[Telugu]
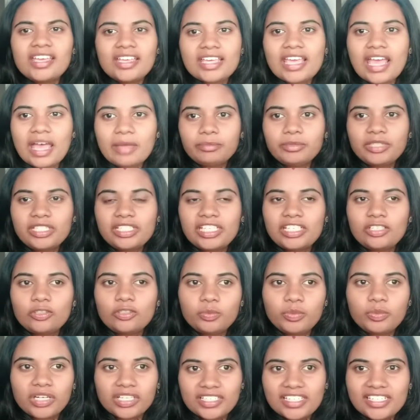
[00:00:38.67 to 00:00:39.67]
ఈ యాప్ని
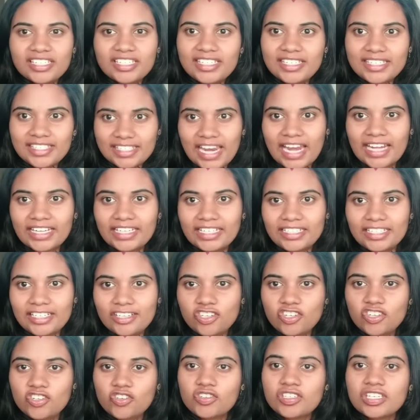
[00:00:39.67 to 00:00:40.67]
నేను ప్రెగ్నెన్సీ స్టార్టింగ్
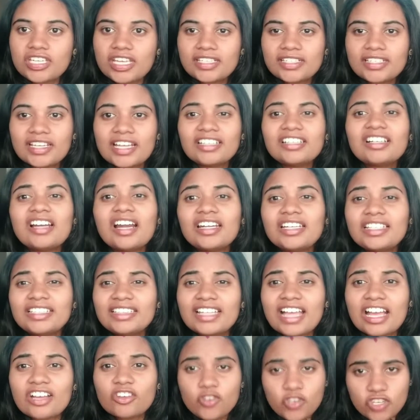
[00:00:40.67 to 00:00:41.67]
నుంచి యూస్ చేస్తున్నాను అండ్
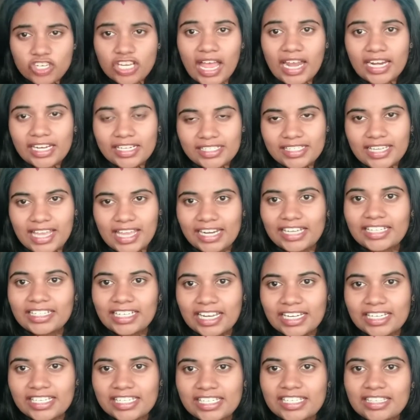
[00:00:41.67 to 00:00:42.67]
ఇది నాకు చాలా చాలా
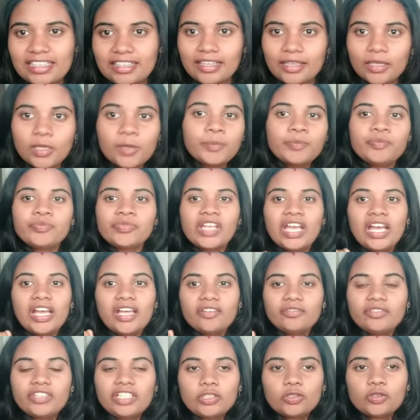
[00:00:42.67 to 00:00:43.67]
నచ్చింది
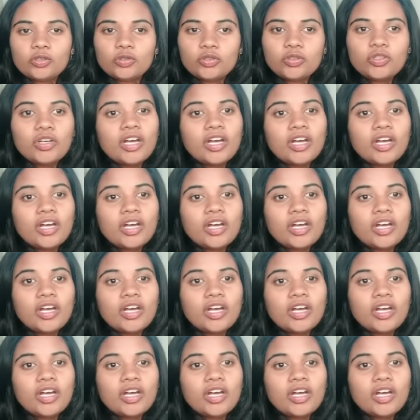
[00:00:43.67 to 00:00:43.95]
వీళ్ళు